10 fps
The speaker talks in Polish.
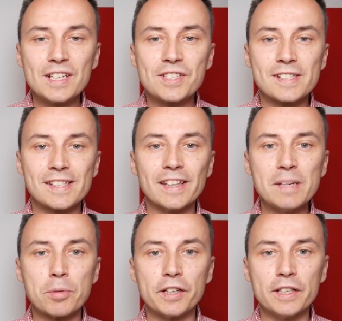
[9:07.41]

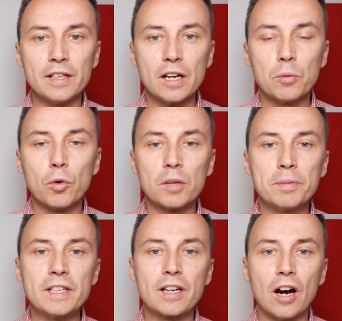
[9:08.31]
zagrożona zostanie też
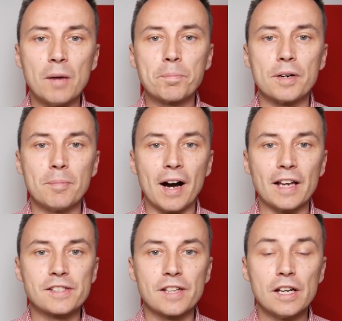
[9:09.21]
wolność
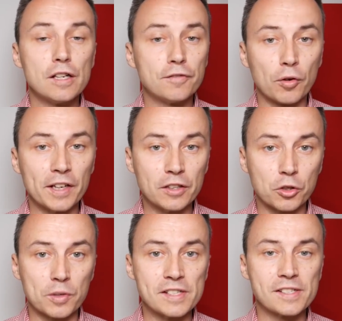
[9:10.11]
religijna przez
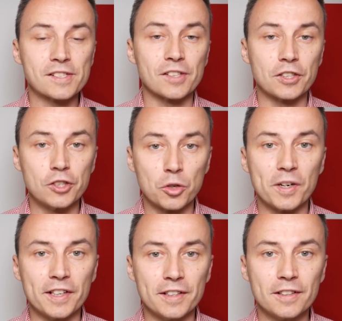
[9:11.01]
zwiększone środki
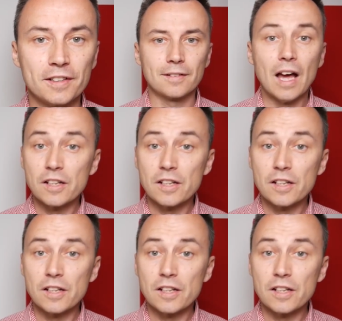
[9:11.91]
bezpieczeństwa.